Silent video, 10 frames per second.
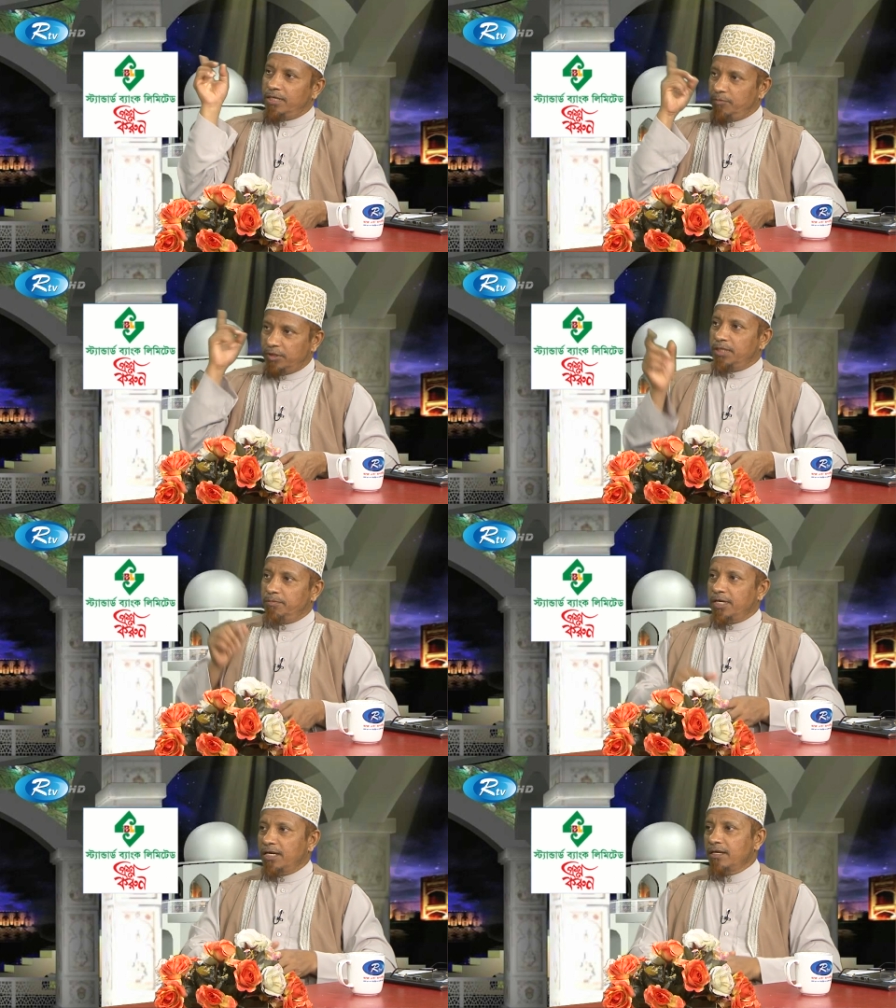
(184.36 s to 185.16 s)

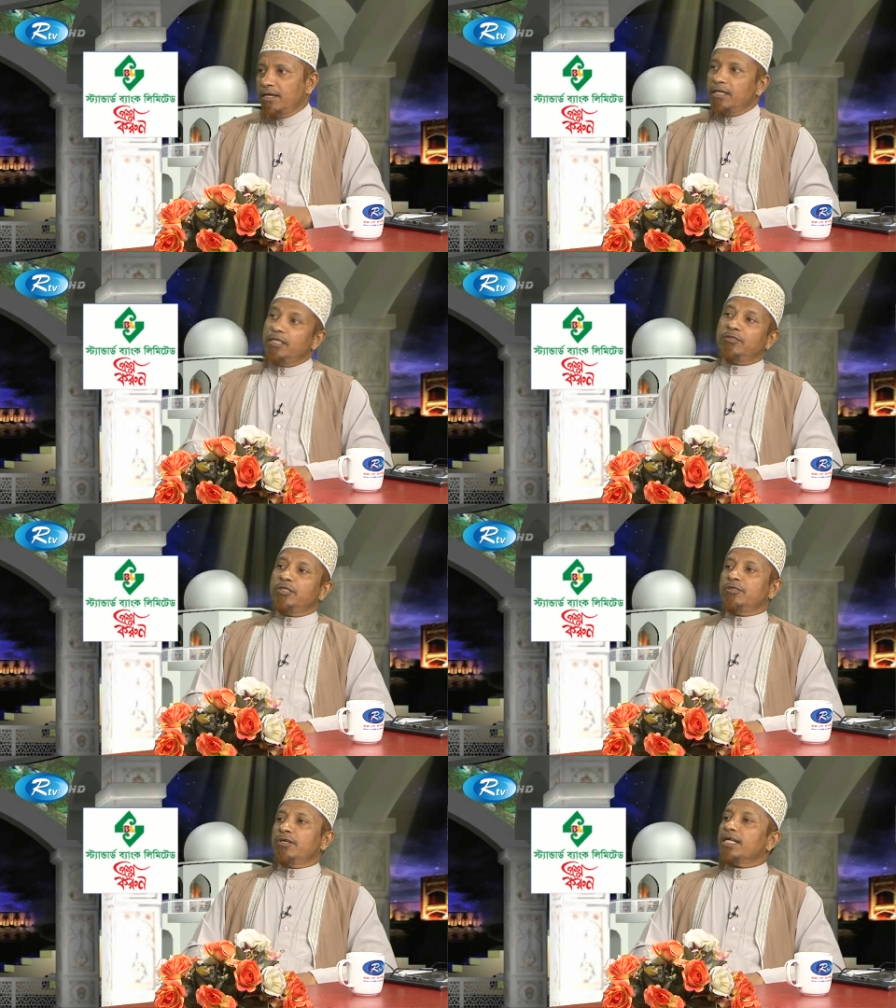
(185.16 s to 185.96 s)
মুসলিমরা নিজ
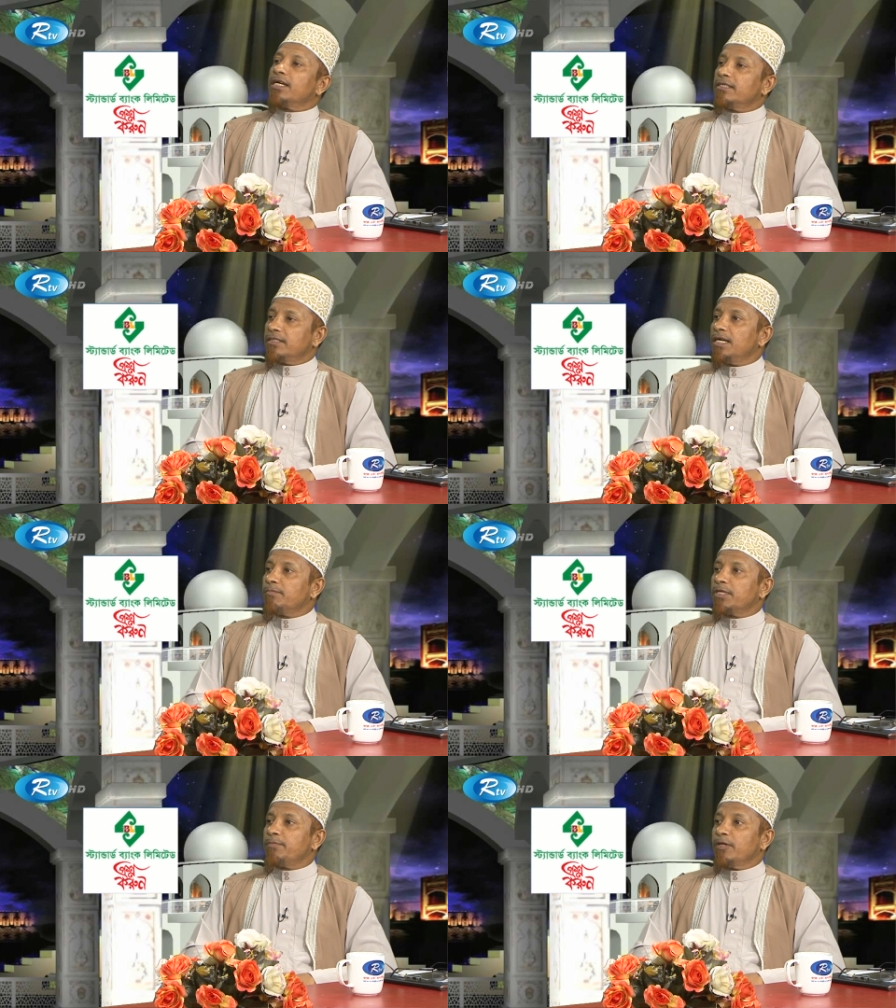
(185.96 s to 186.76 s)
নিজ এলাকায়
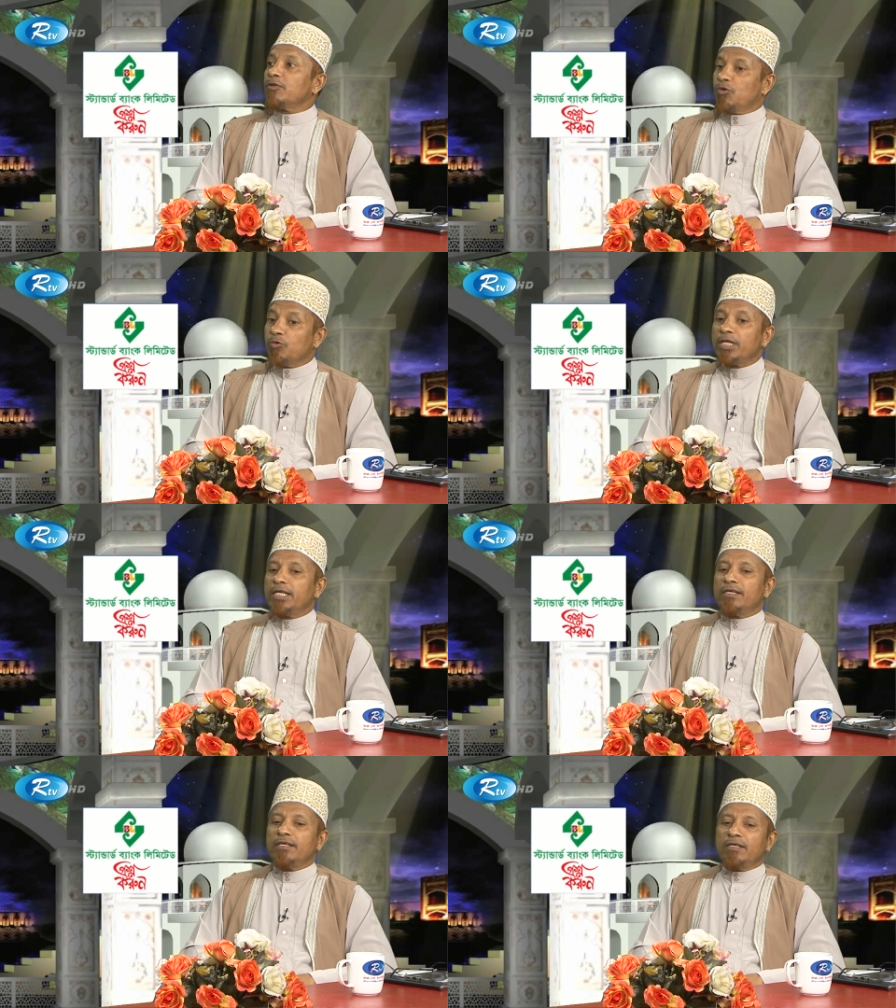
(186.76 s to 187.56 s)
সিয়ামটা পালন করলে
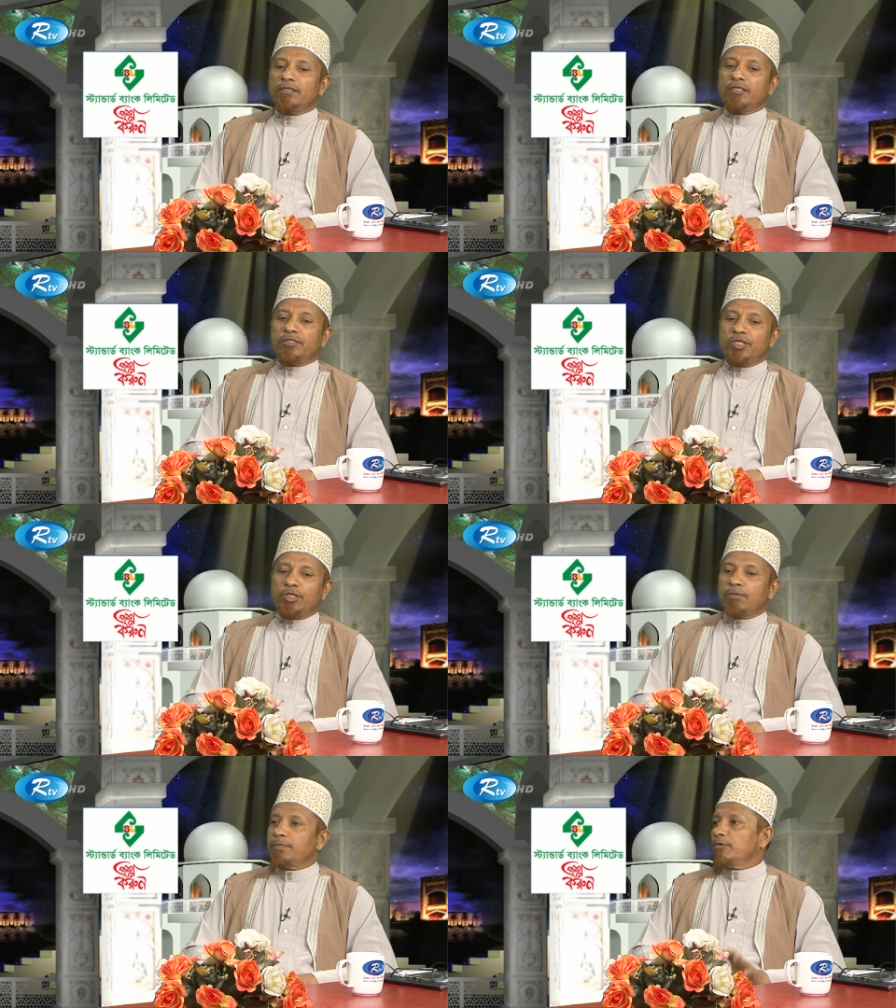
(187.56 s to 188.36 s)

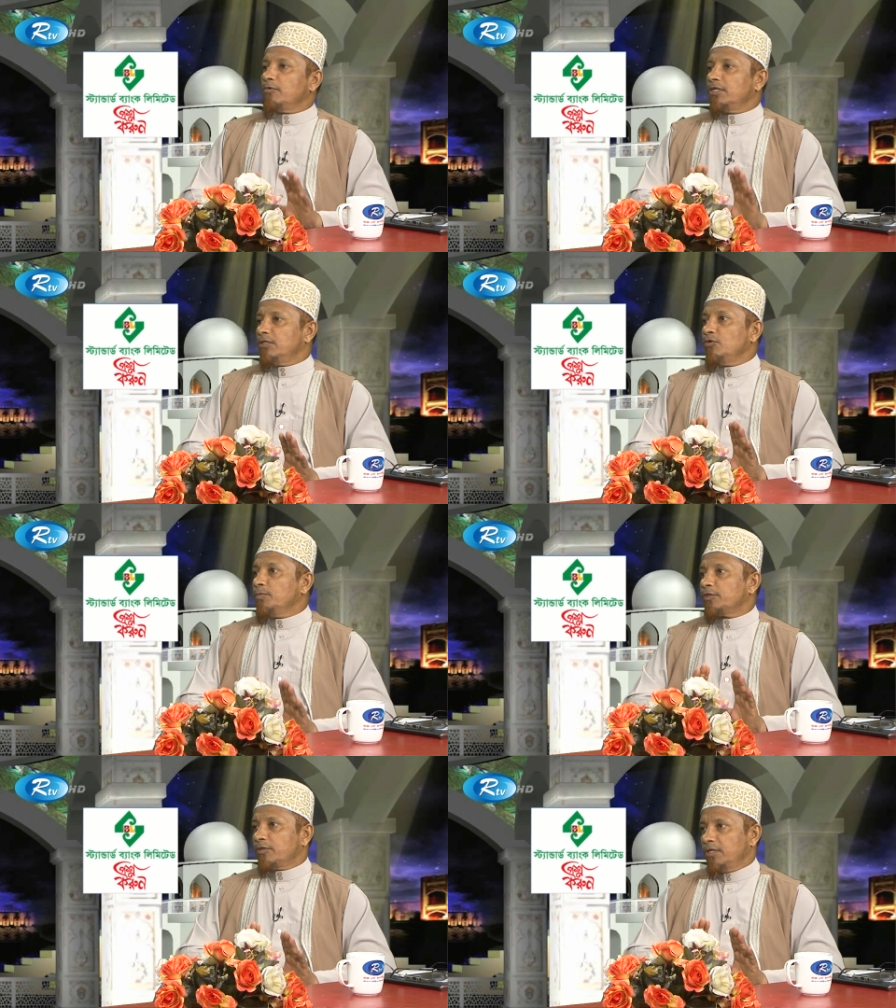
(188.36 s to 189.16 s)
নিশ্চিতভাবে ওই দুই
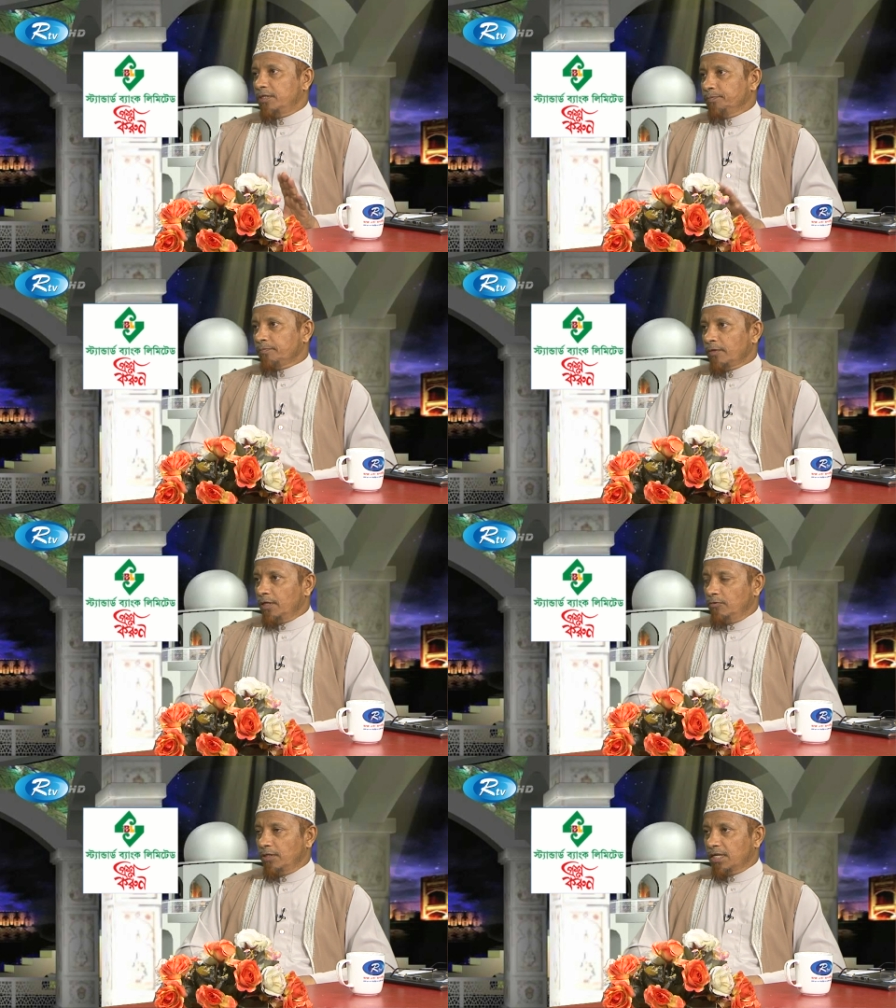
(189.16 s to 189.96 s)
বছরের
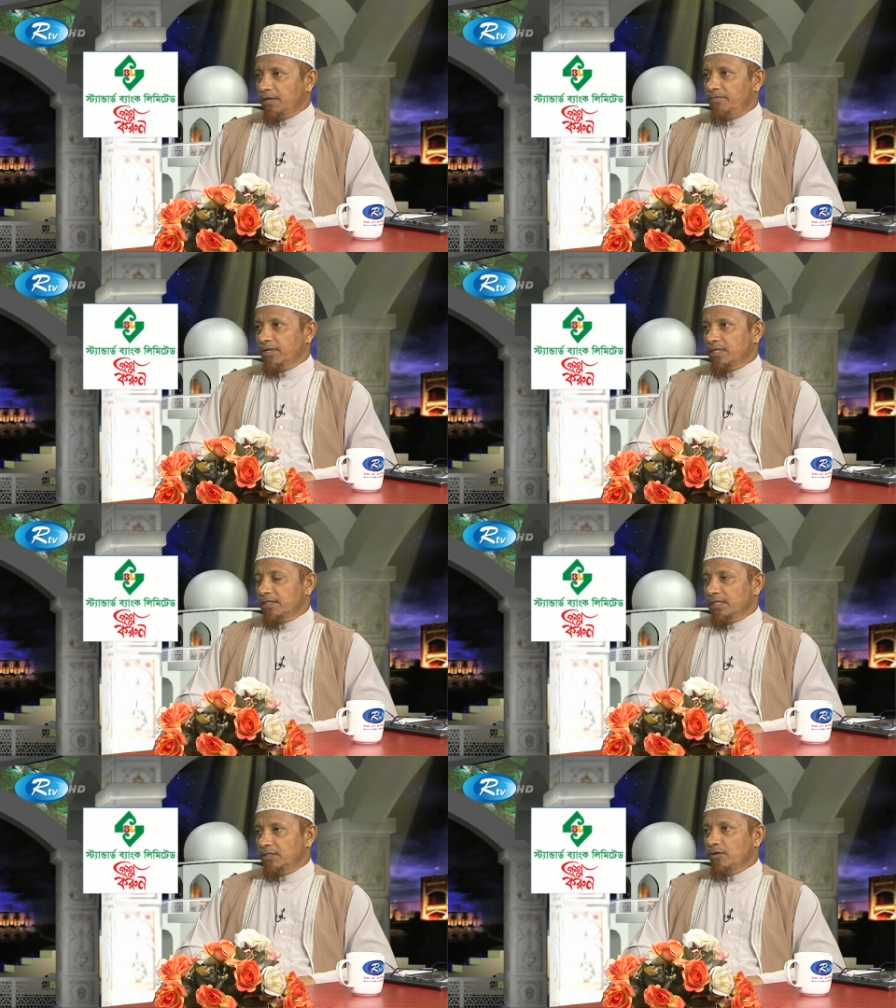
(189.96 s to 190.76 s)
গুনার কাফারার
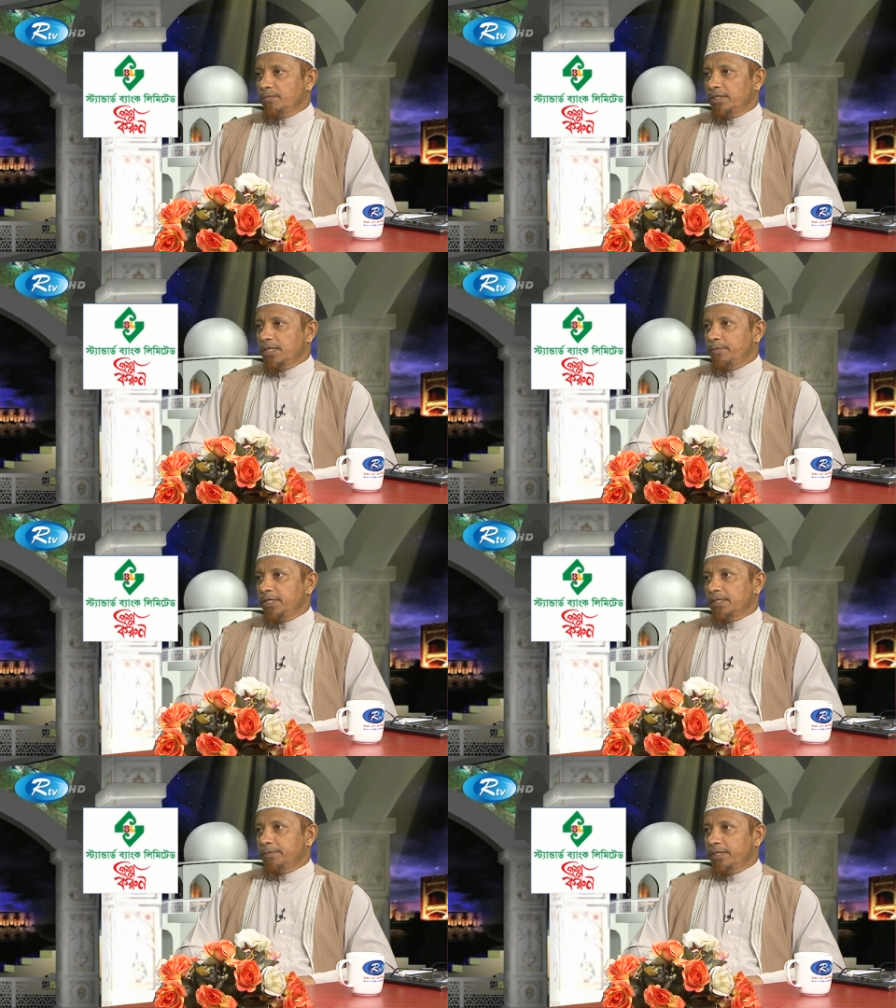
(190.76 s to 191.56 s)
সে সমাপ্তিটা
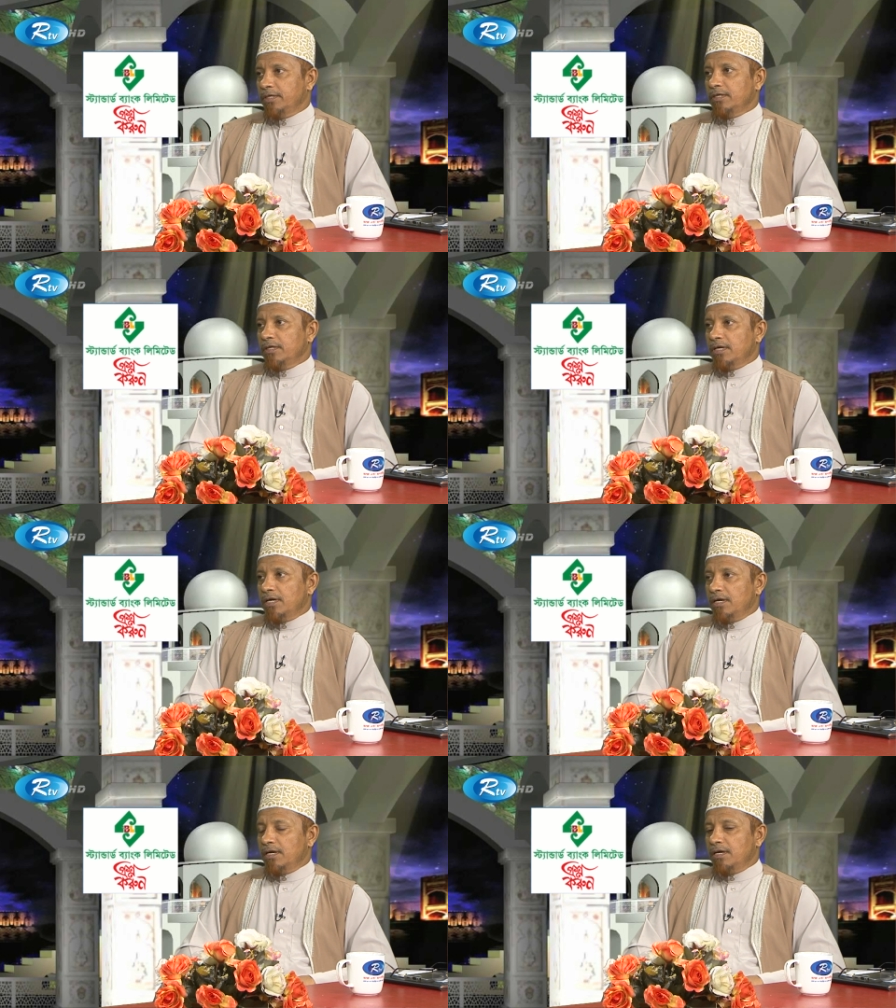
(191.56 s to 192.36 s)
পেয়ে যাবেন
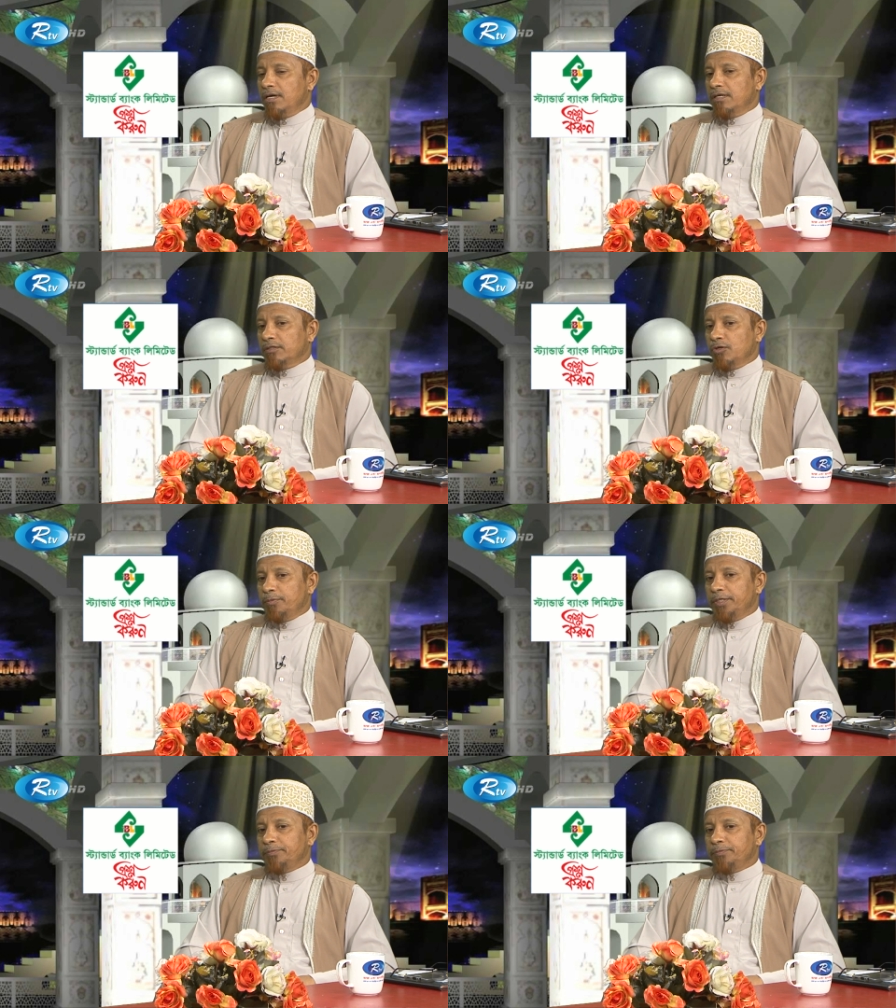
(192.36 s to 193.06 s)
তবে